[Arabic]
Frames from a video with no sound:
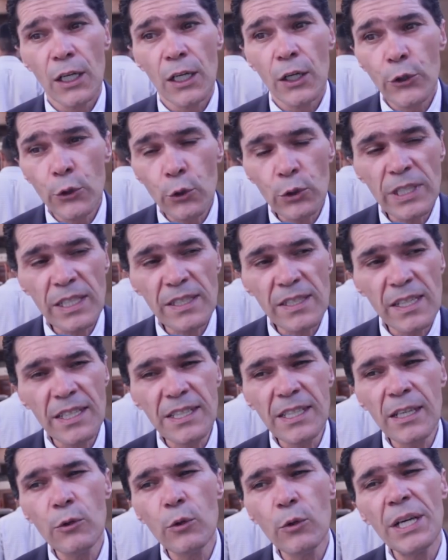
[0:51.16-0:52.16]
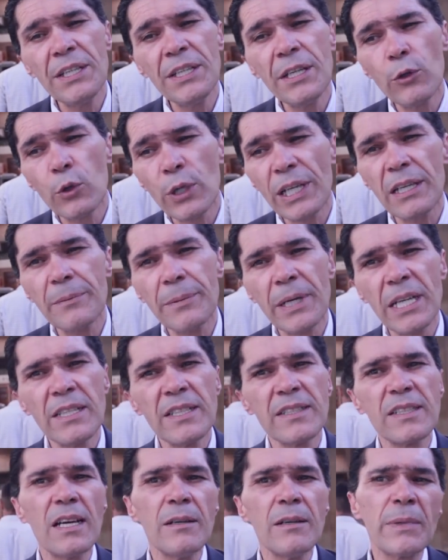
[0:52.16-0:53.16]
النقطه الثانيه هو انه الخبره
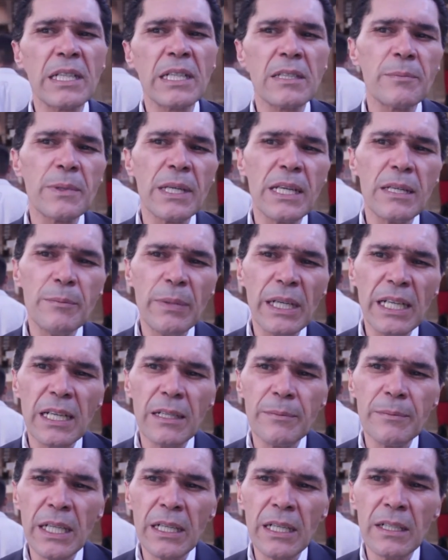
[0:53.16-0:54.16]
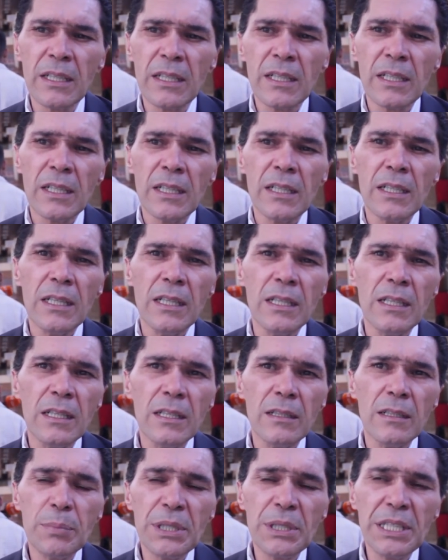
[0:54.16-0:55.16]
التي امرت بها المحكمه
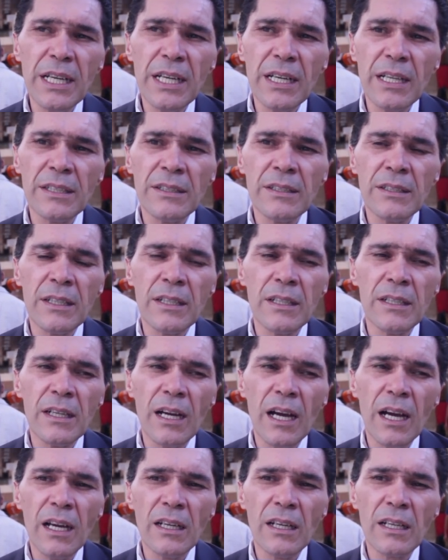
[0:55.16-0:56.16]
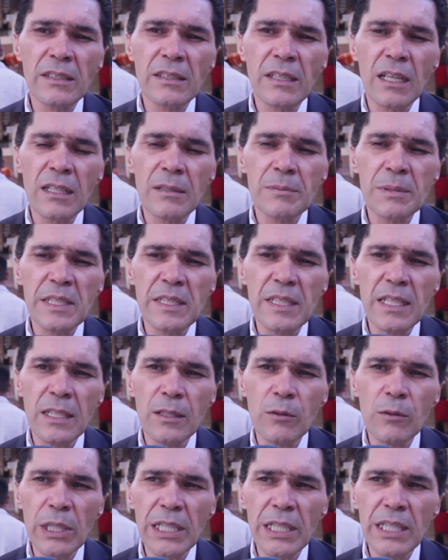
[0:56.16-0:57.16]
آه، بناء آه، على طلب
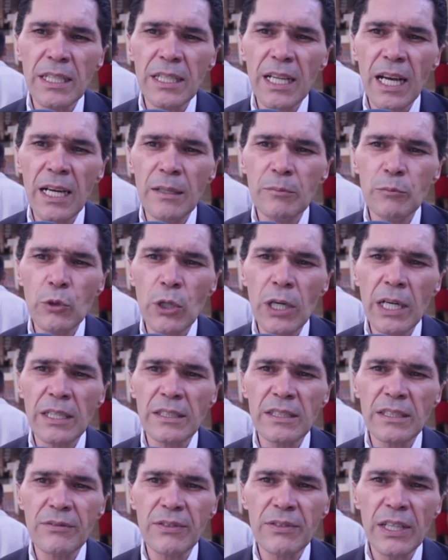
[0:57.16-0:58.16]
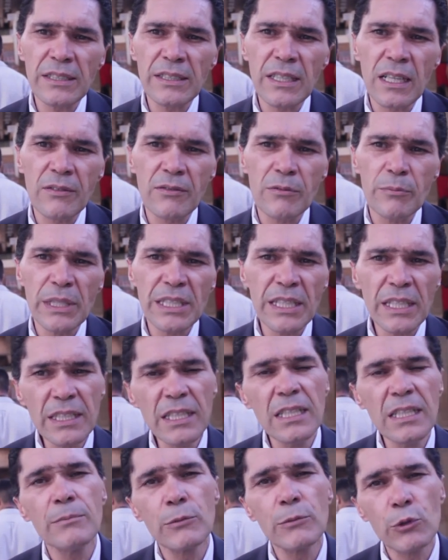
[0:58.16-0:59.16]
السيد الوكيل العام ودفاع الطرف
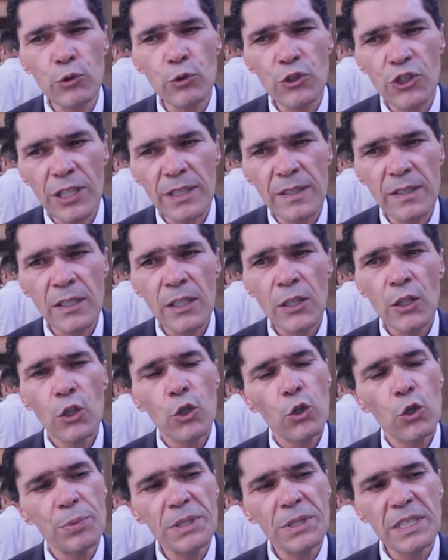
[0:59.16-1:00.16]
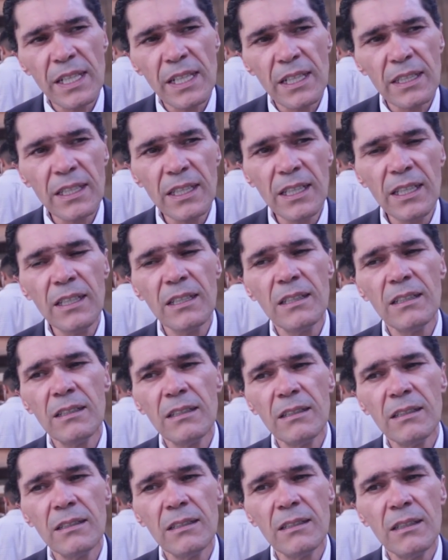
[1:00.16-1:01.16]
المدني لم تنجز وبالتالي
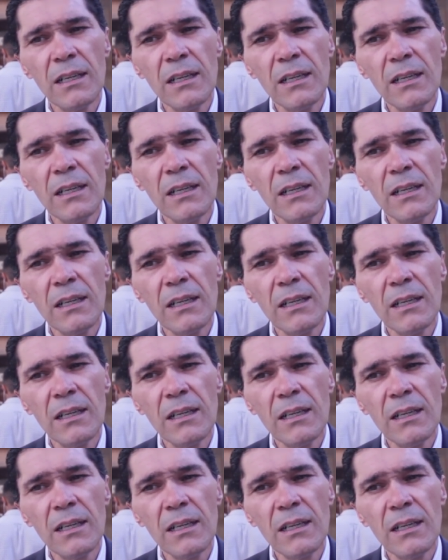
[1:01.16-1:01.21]
آه،